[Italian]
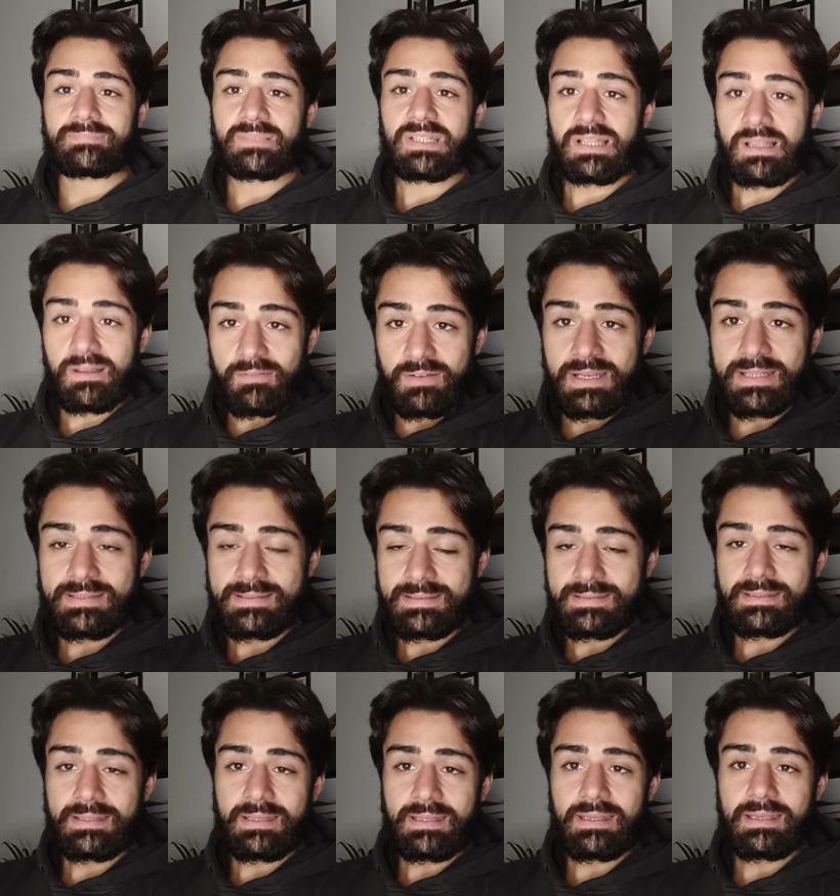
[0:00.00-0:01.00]

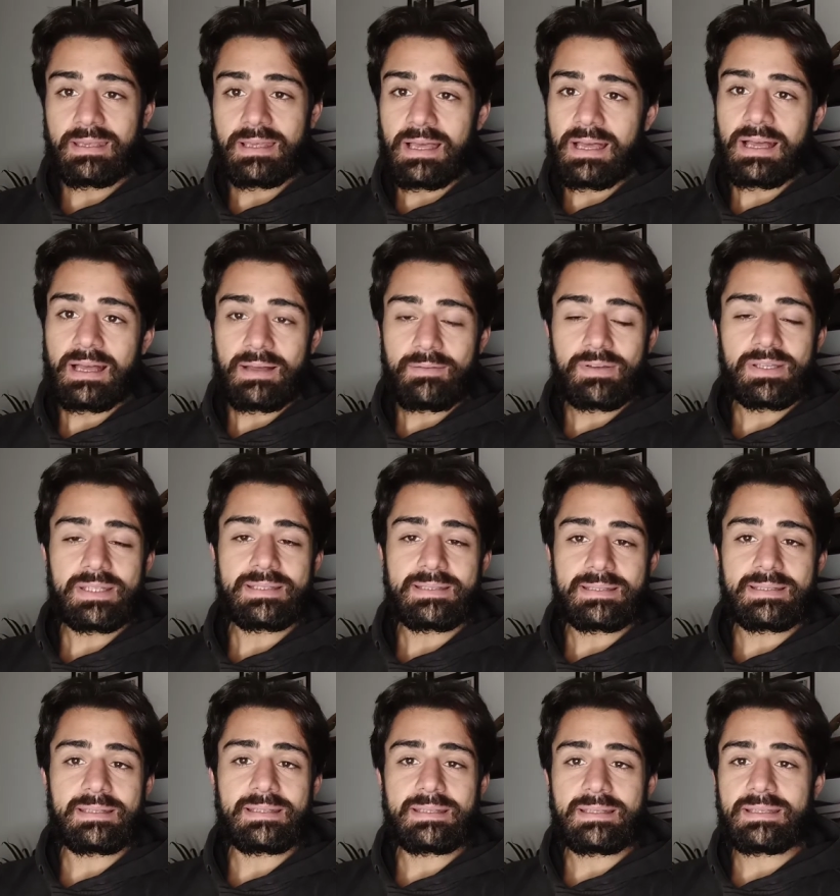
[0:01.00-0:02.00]
l'avresti
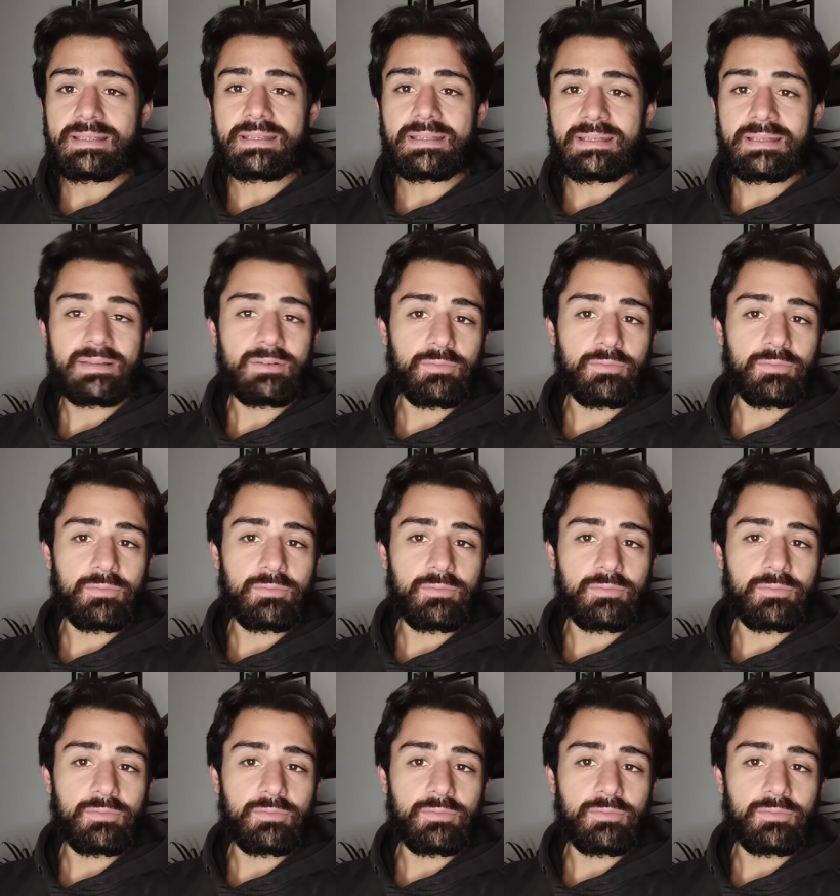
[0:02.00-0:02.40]
avresti,